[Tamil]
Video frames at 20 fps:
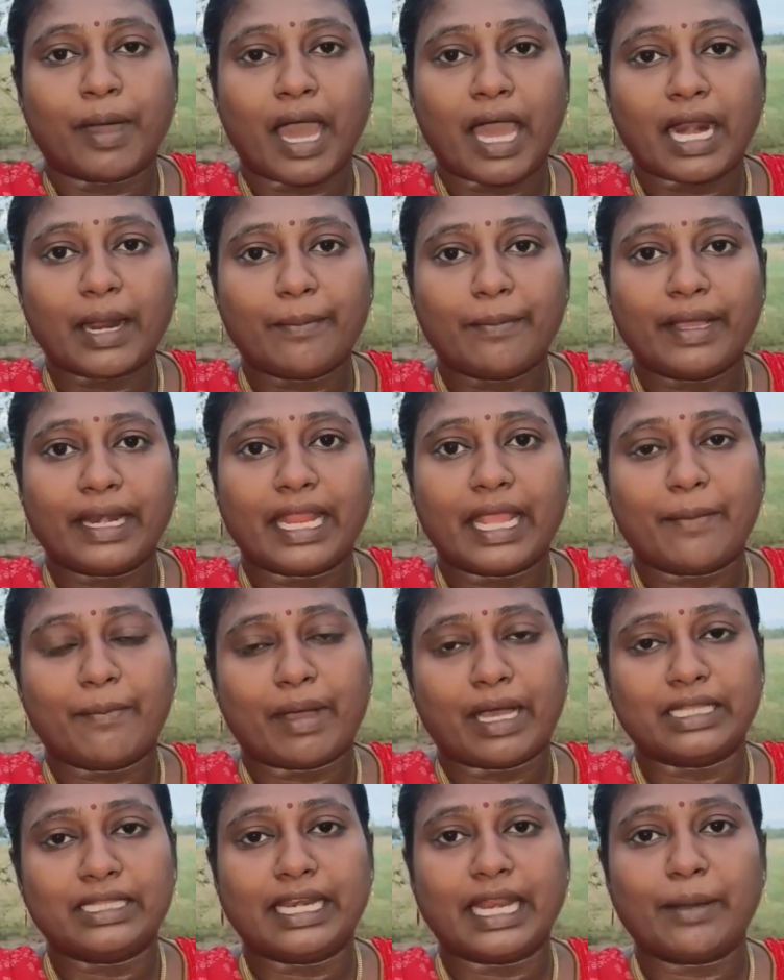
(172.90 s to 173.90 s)
பாரம்பரிய
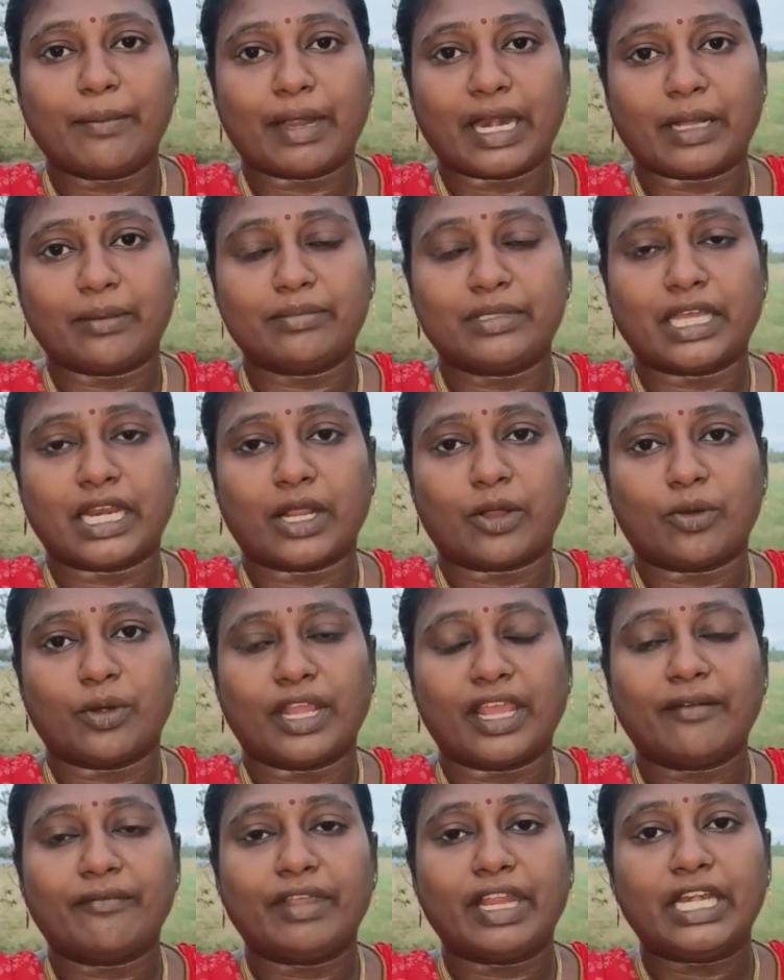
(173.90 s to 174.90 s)
மதுரை மனம்
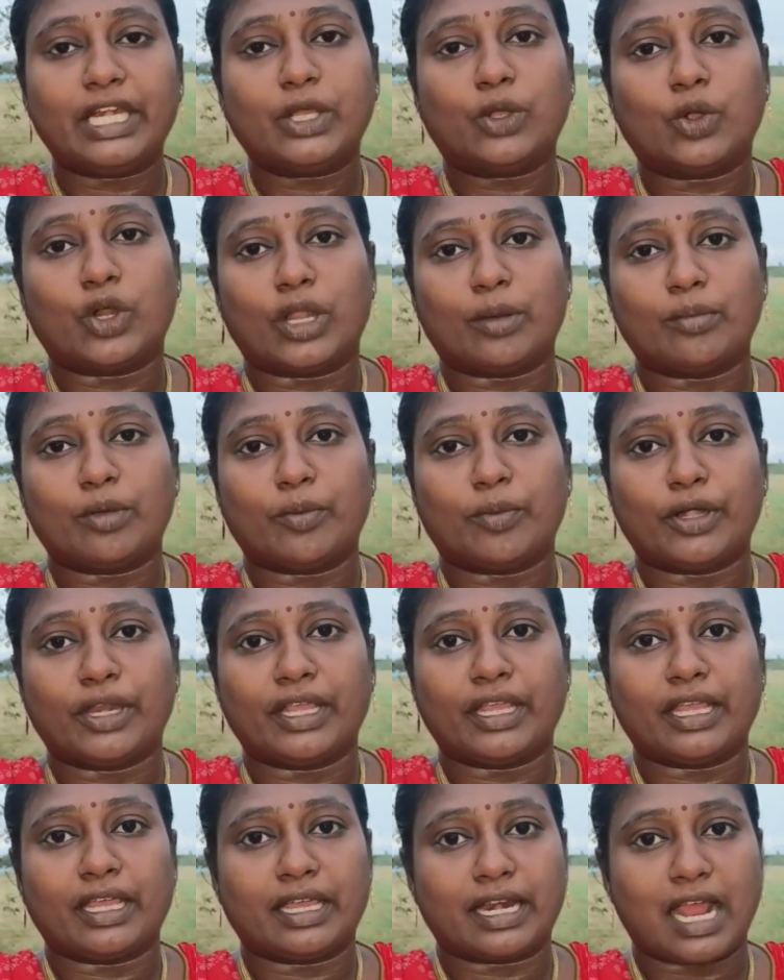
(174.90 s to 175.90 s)
தரக்கூடிய வீட்டு குழம்பு
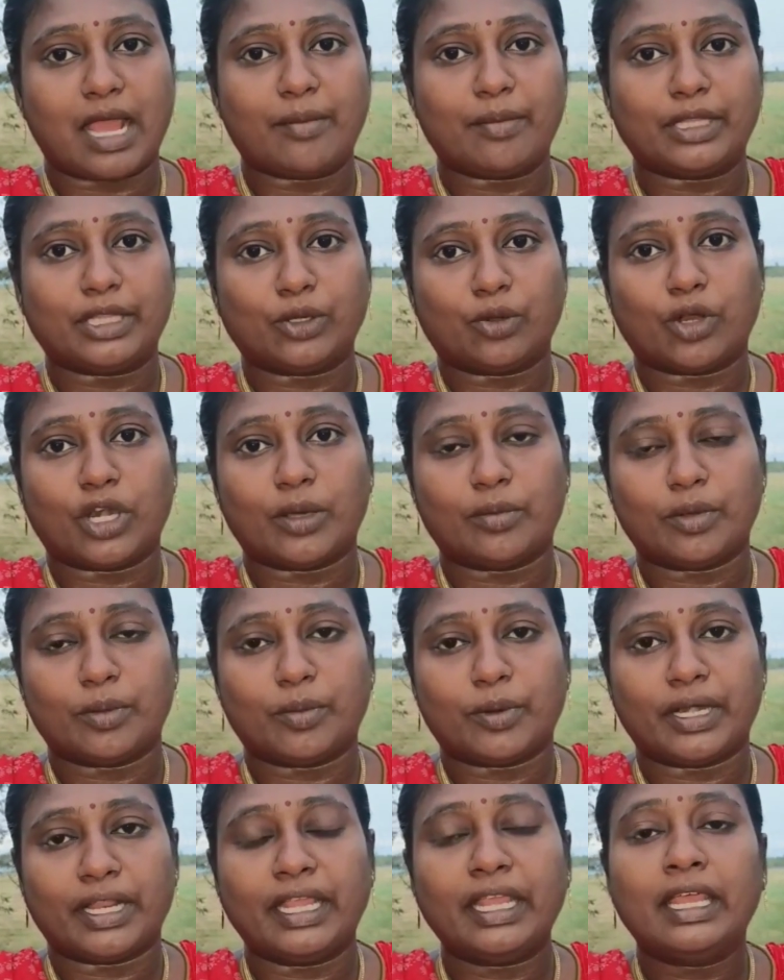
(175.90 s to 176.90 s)
பொடிங்க கிராமத்து குழம்பு
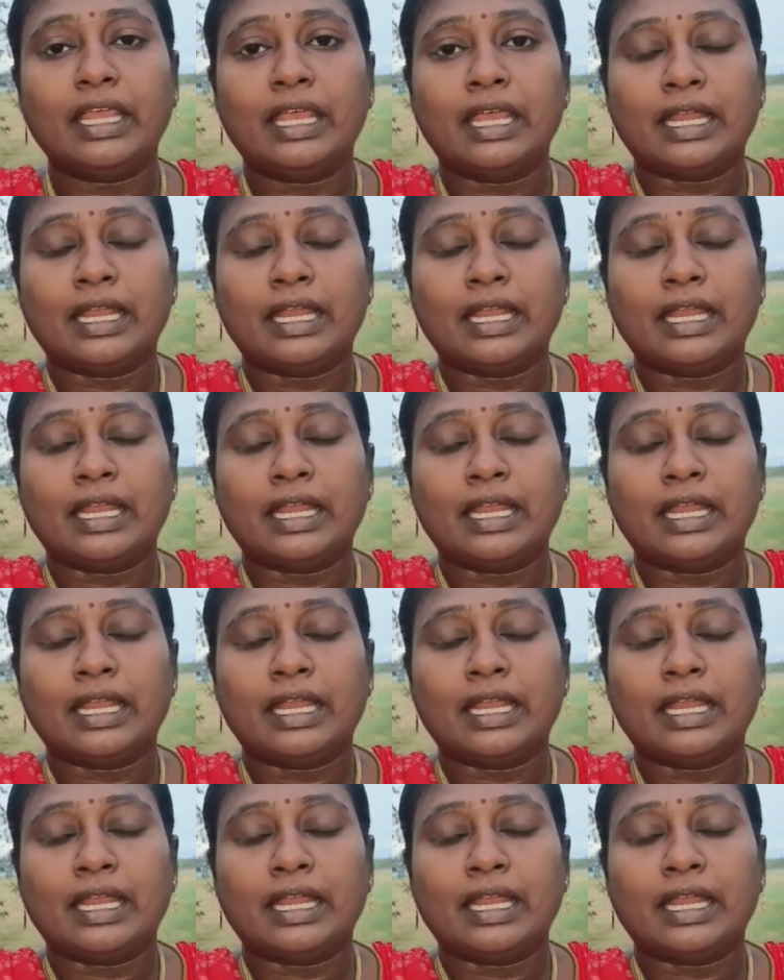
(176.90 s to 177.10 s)
பொடி